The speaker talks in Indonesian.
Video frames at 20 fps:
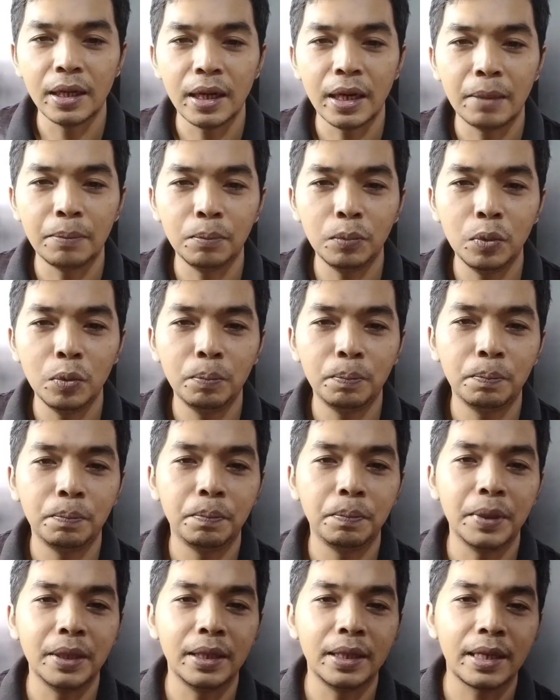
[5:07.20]
Lampu
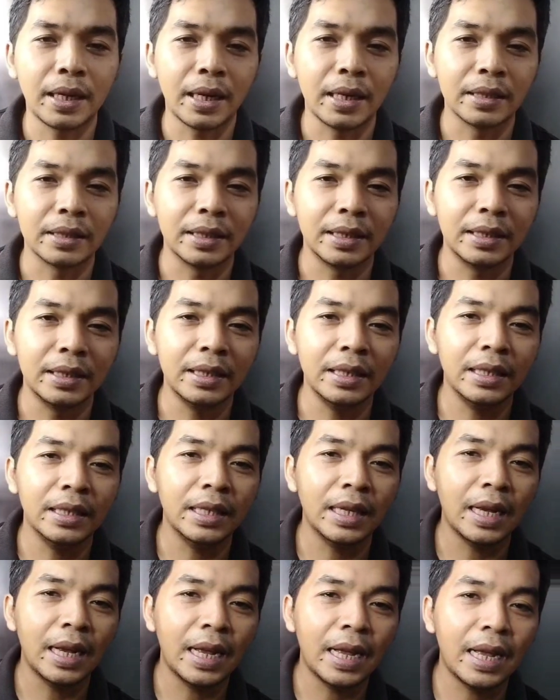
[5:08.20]
penerang.
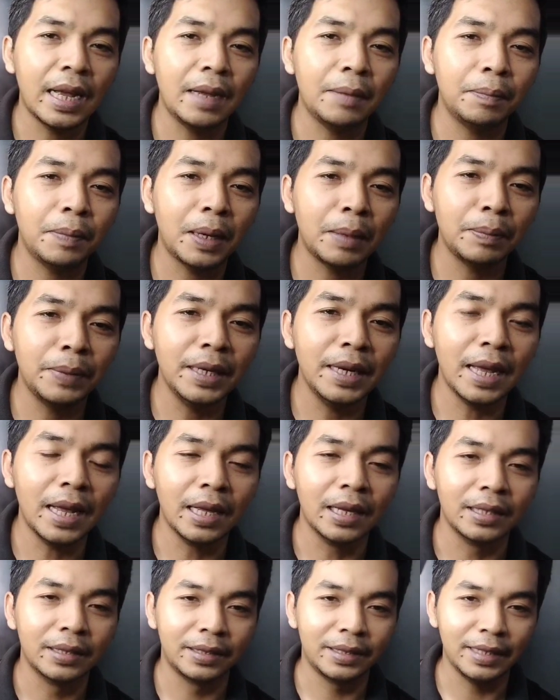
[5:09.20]
Jadi apabila
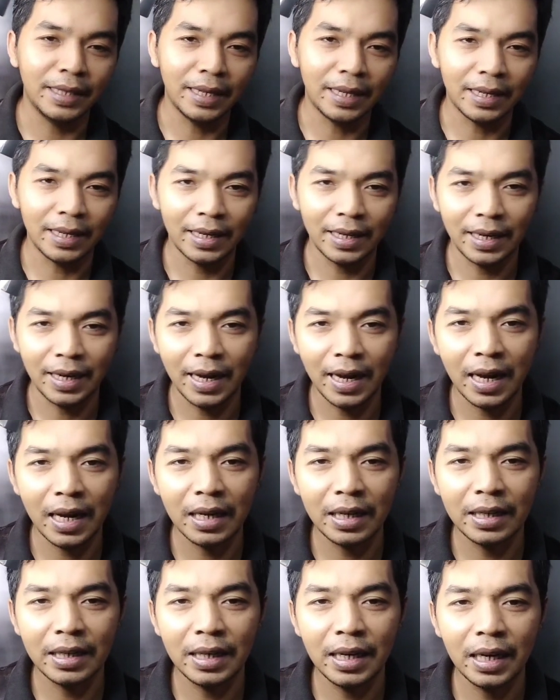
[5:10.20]
ya
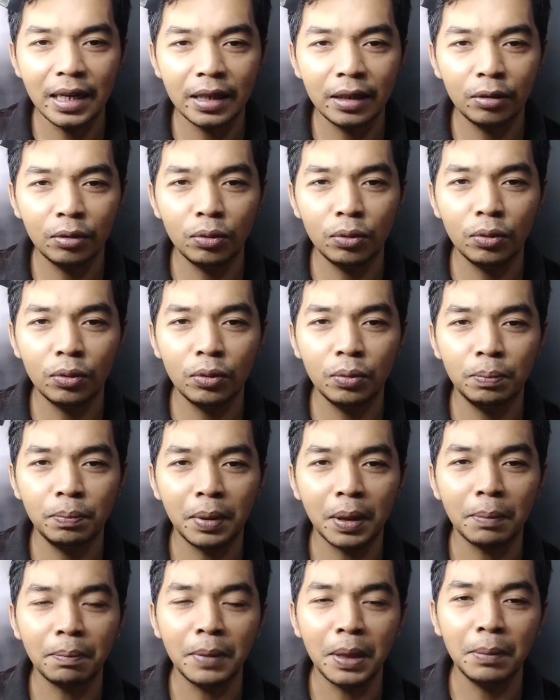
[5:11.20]
Anda itu
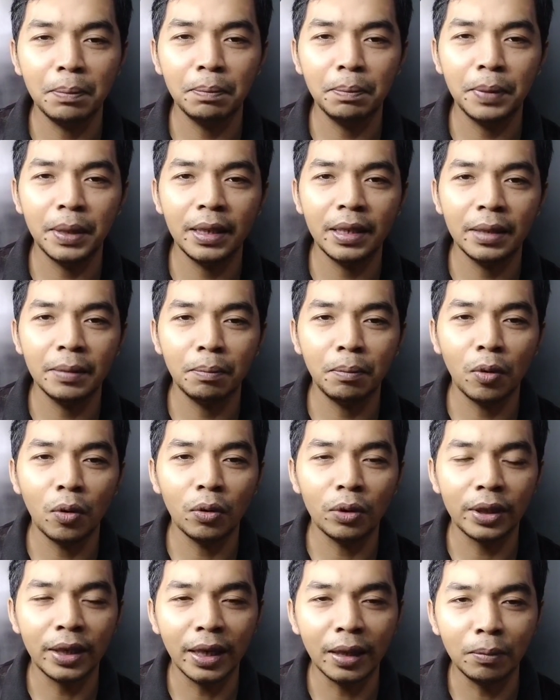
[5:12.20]
bermimpi
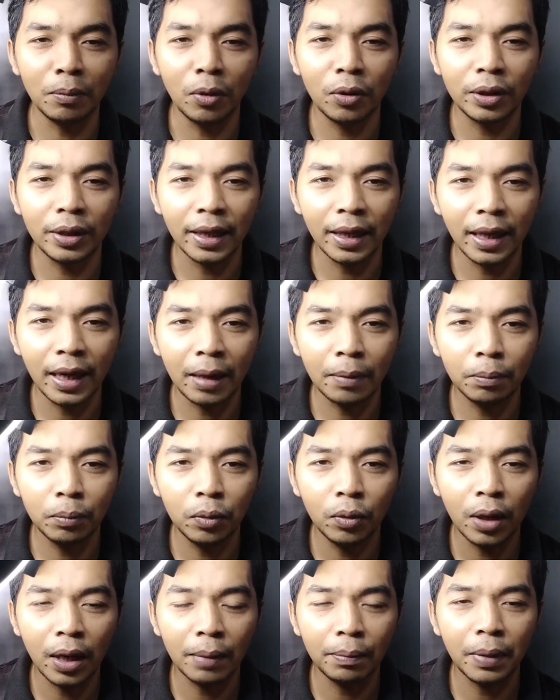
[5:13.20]
model-model
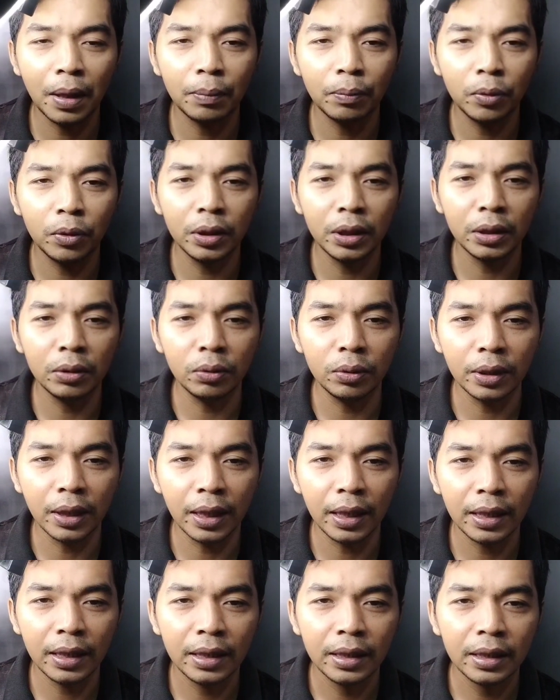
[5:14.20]
lampu apapun itu
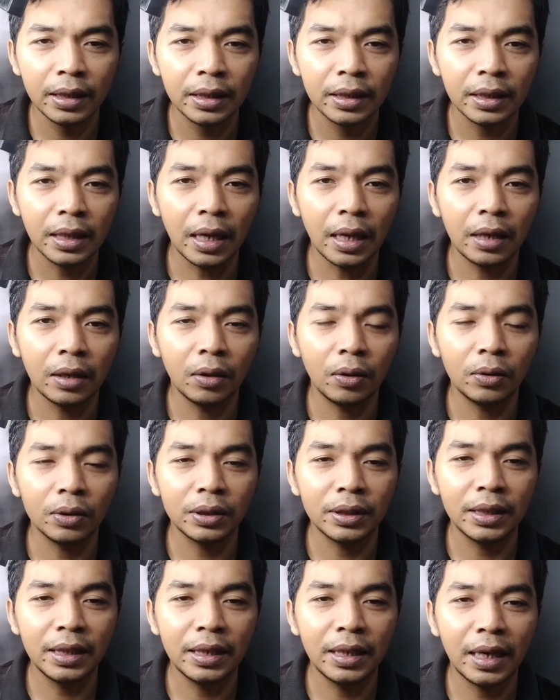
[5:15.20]
ya, kalau
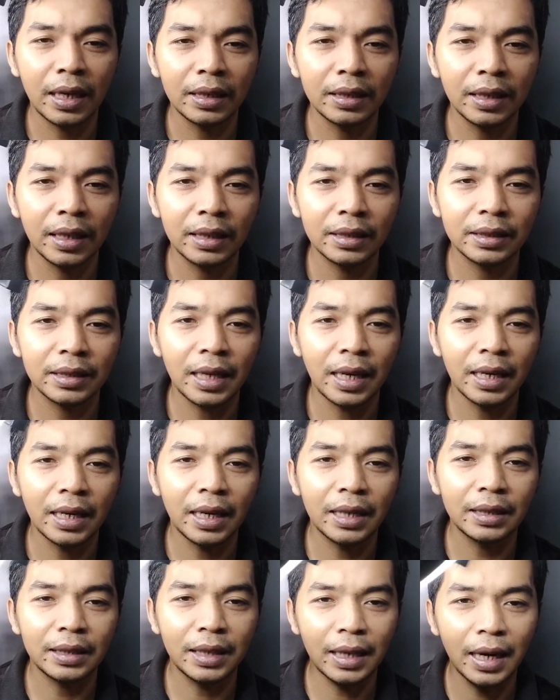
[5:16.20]
sinarnya
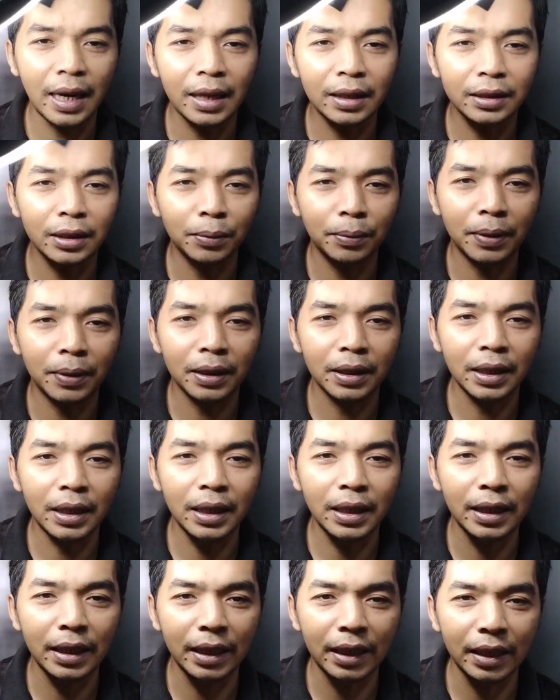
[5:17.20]
sangat terang
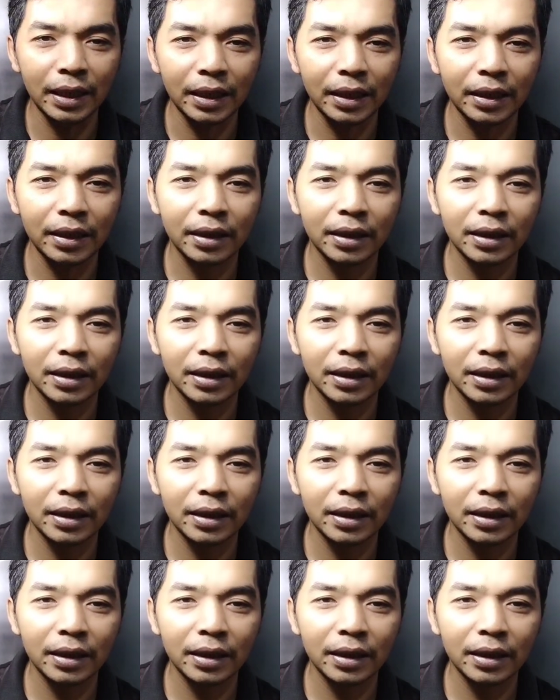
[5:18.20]
seperti ini,